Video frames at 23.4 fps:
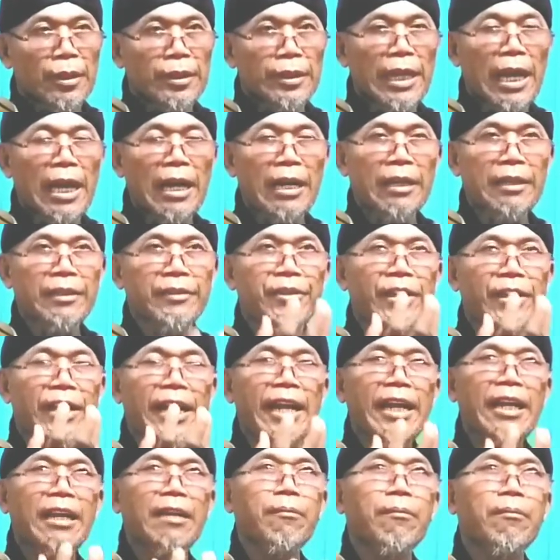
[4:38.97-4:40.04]
yang
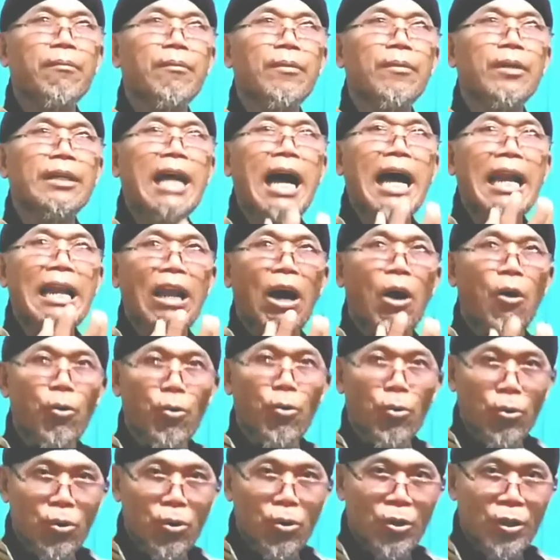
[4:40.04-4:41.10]
sering
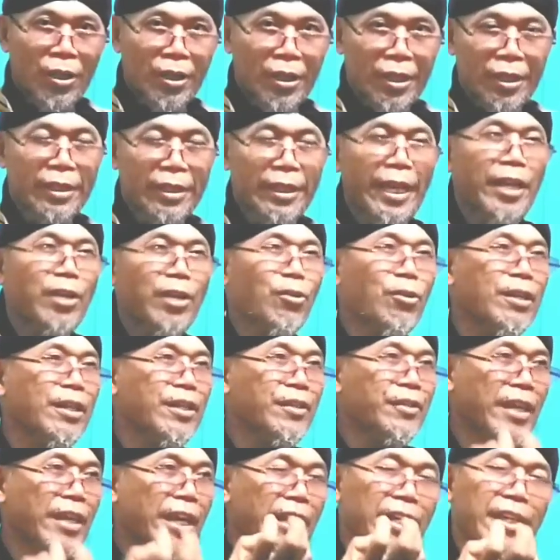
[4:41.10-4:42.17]
galau di
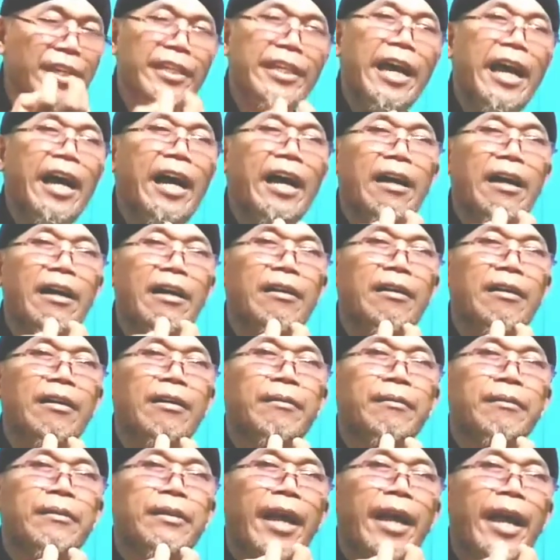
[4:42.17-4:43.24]
Indonesia ini ya
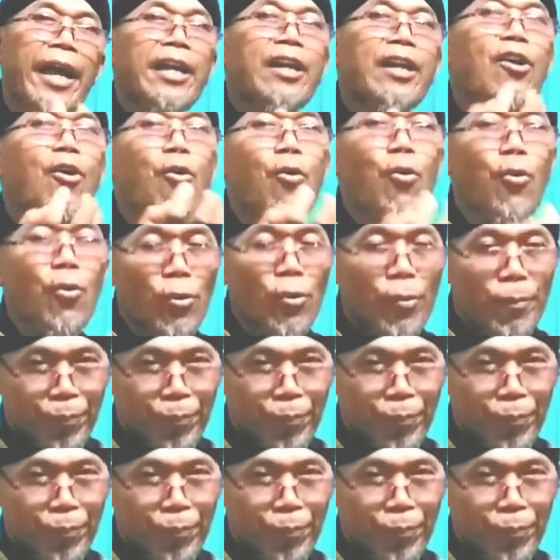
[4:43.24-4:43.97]
NU